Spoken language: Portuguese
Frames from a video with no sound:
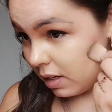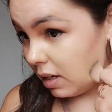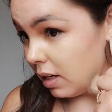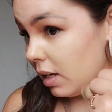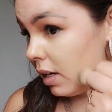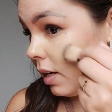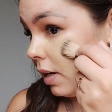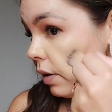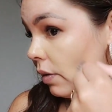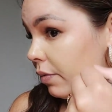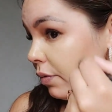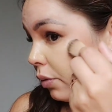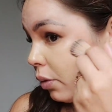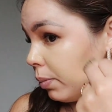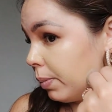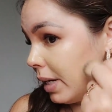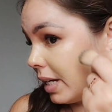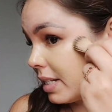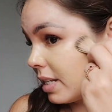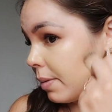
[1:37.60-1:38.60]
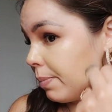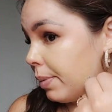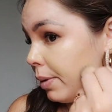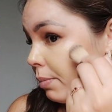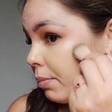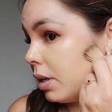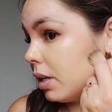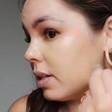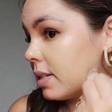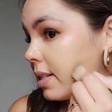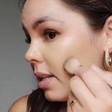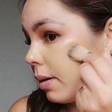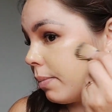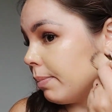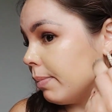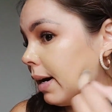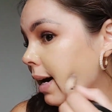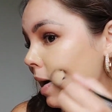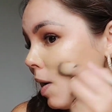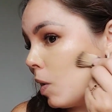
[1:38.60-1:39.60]
É, vou passar primeiro essa
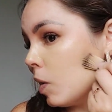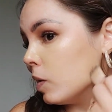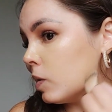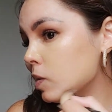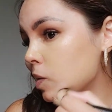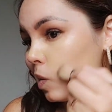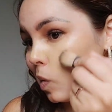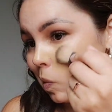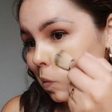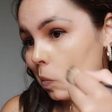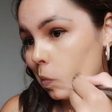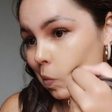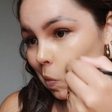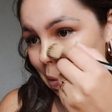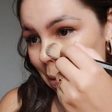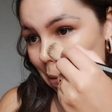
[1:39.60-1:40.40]
base.